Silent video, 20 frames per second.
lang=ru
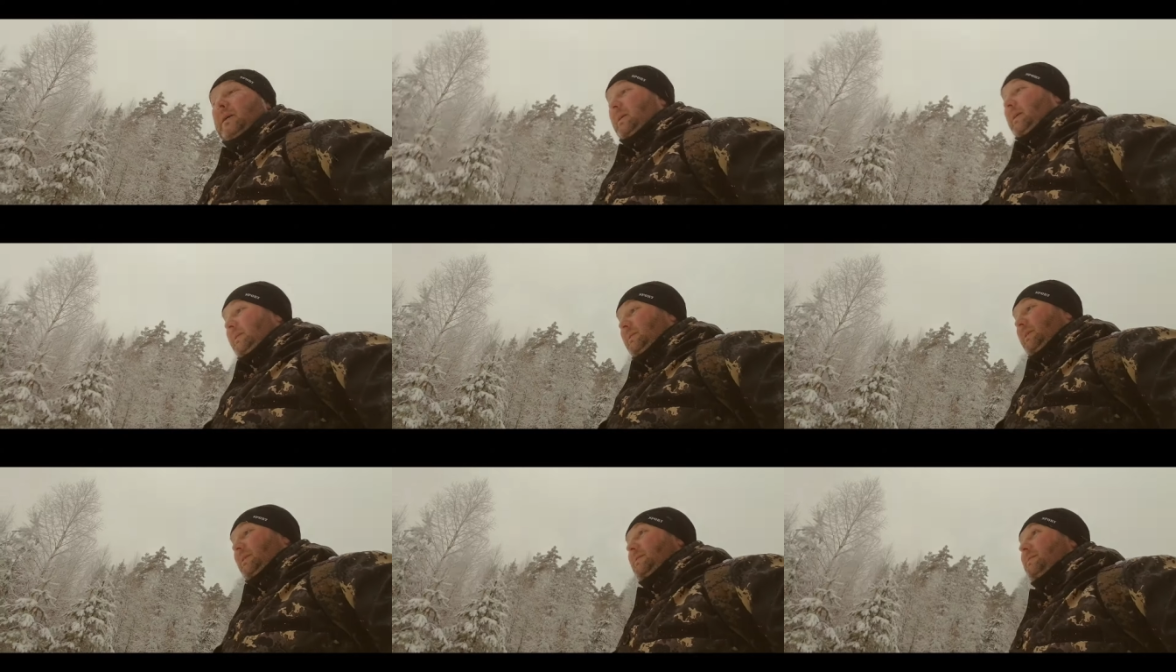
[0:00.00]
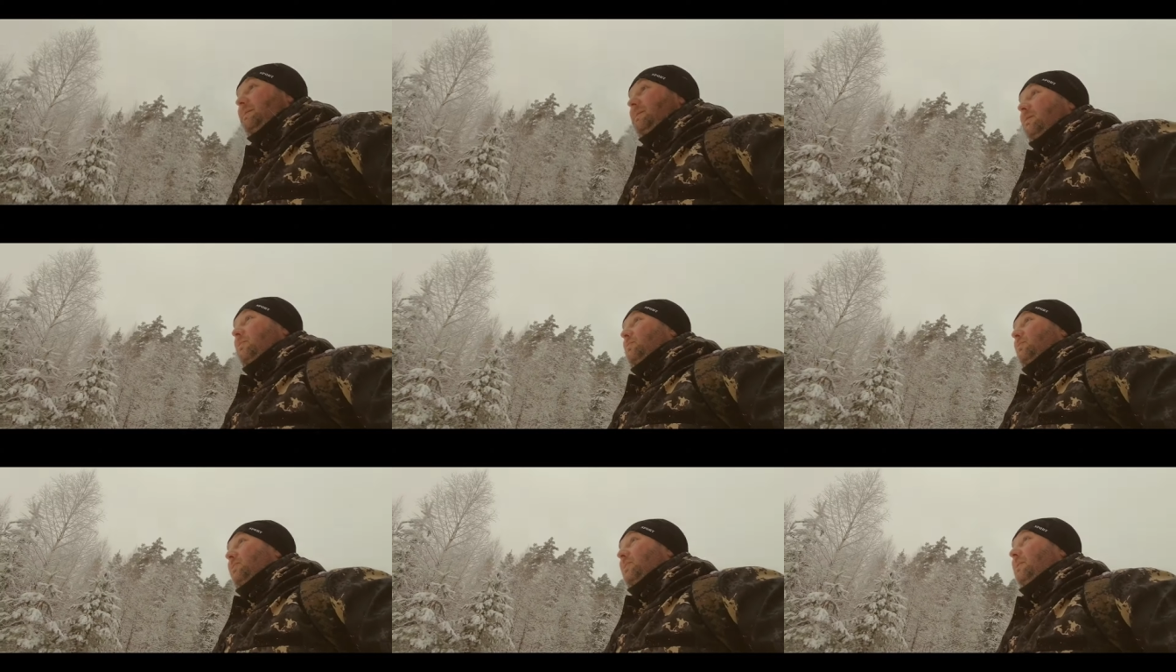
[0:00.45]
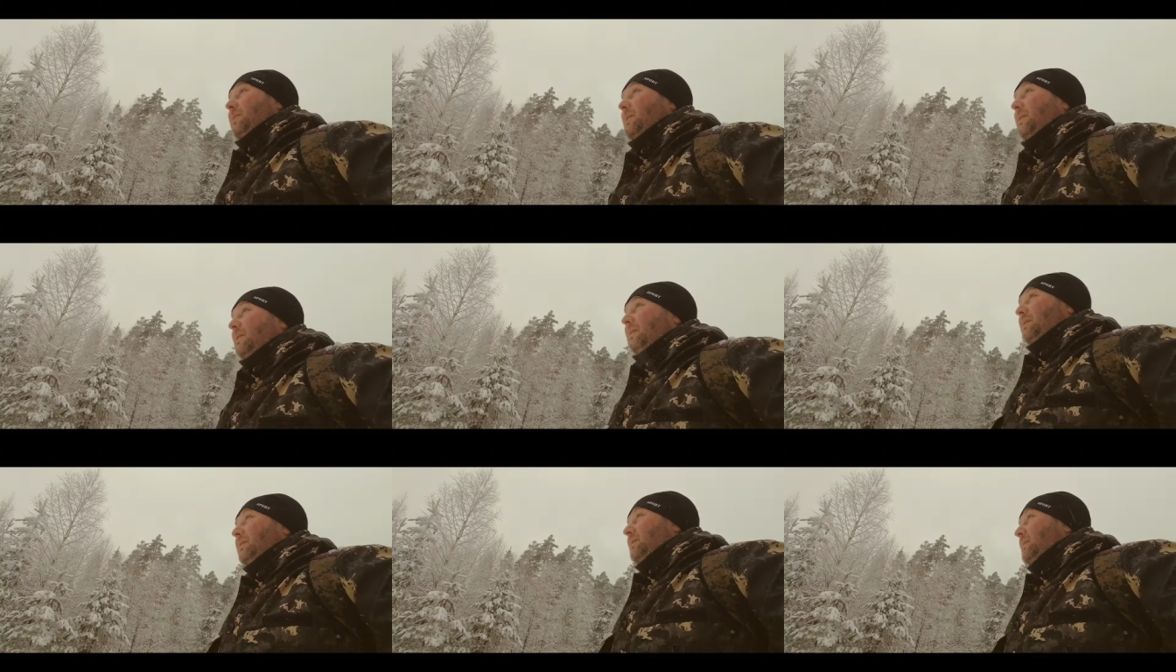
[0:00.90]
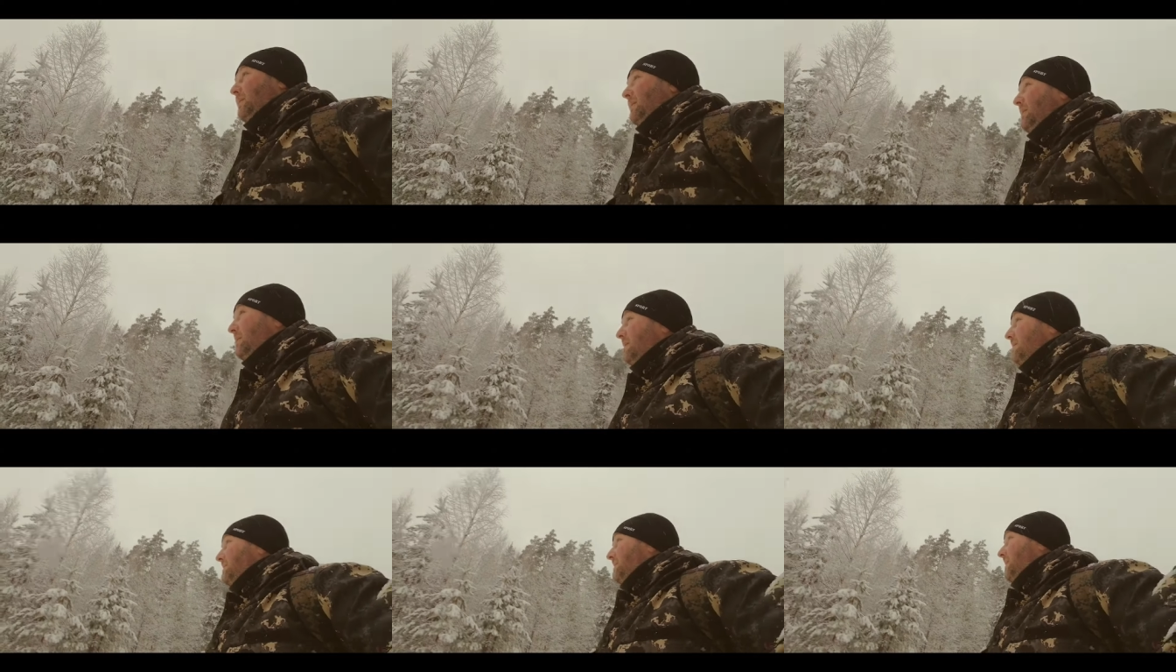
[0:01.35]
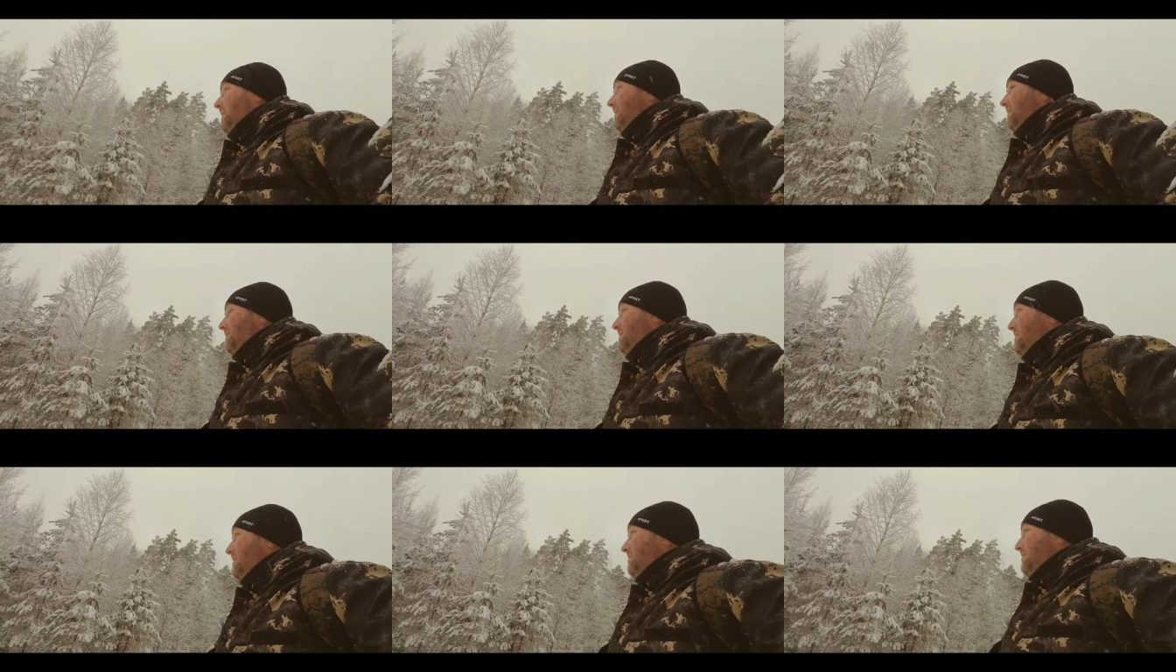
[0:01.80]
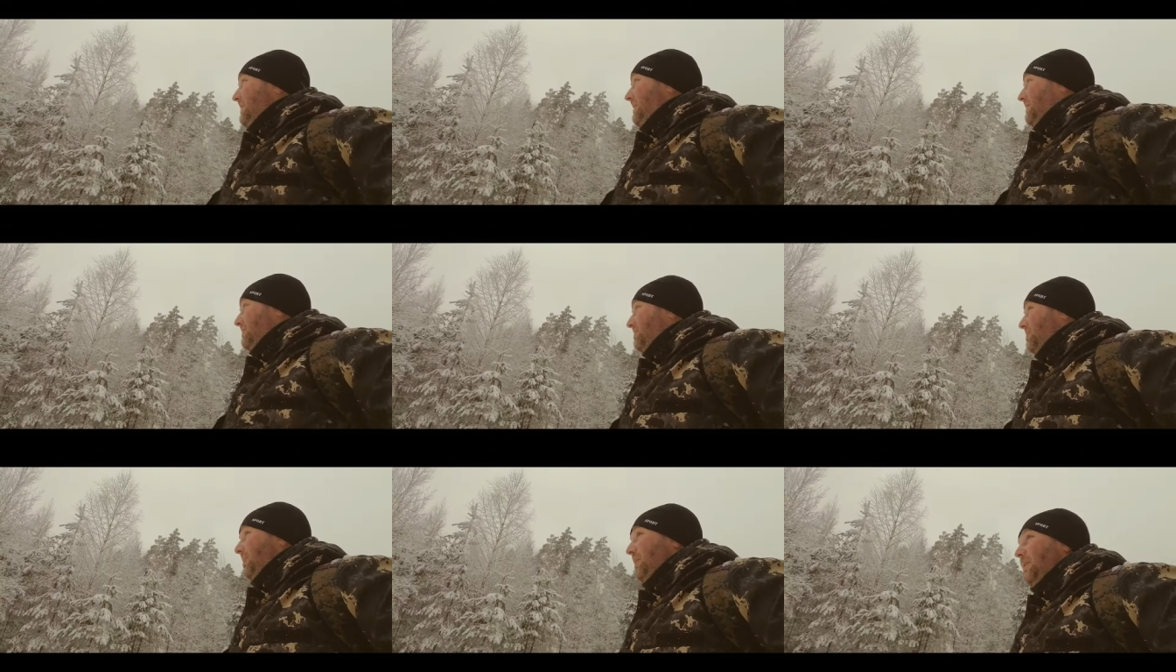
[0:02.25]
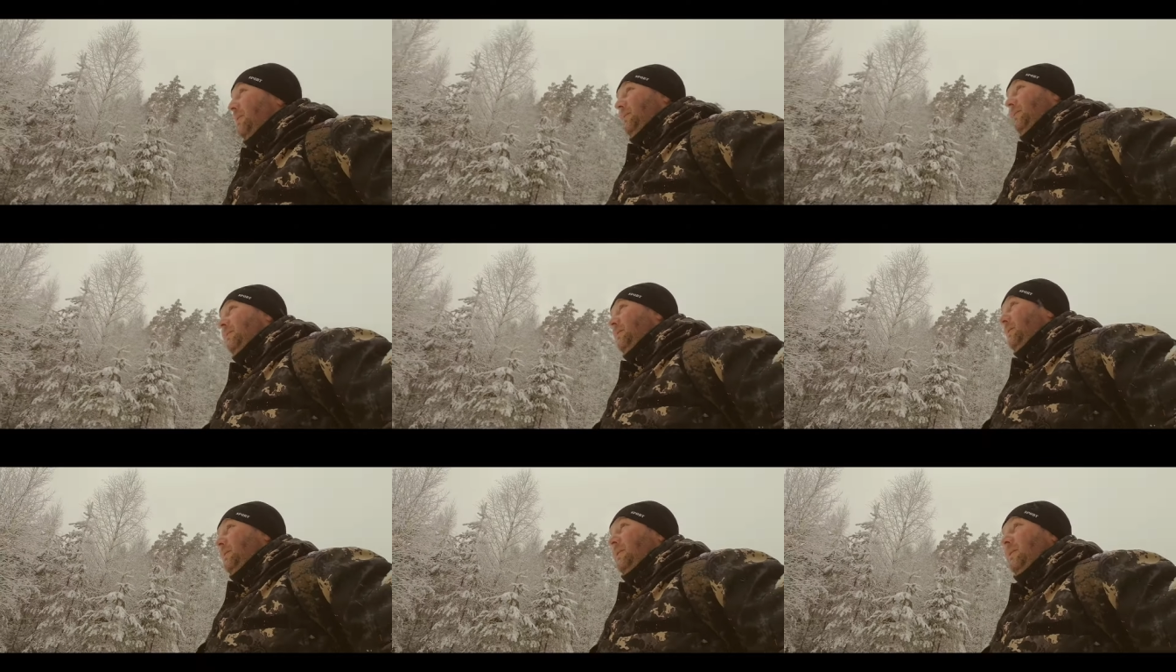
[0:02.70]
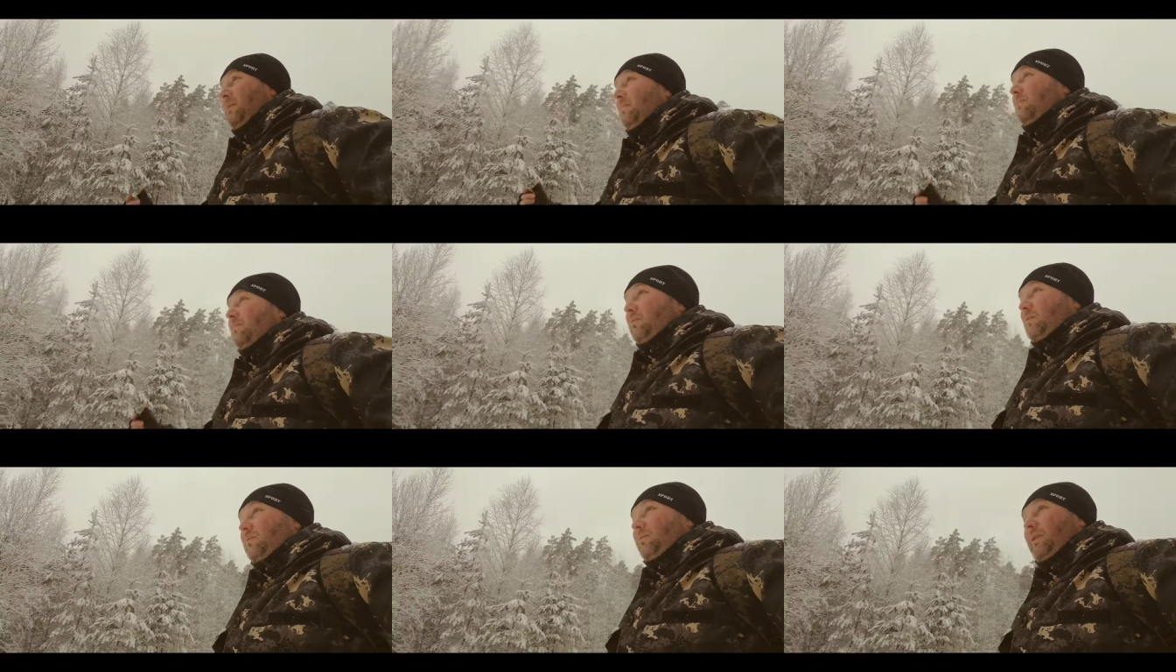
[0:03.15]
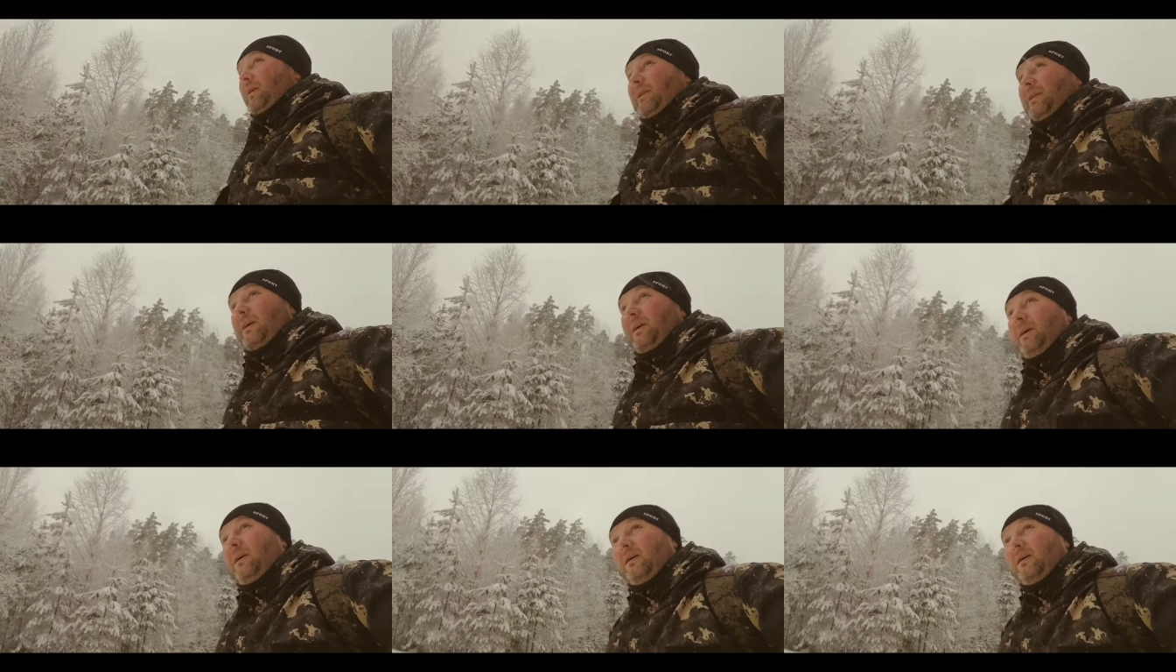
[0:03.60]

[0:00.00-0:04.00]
хотя снег уже стал идти меньше. Буквально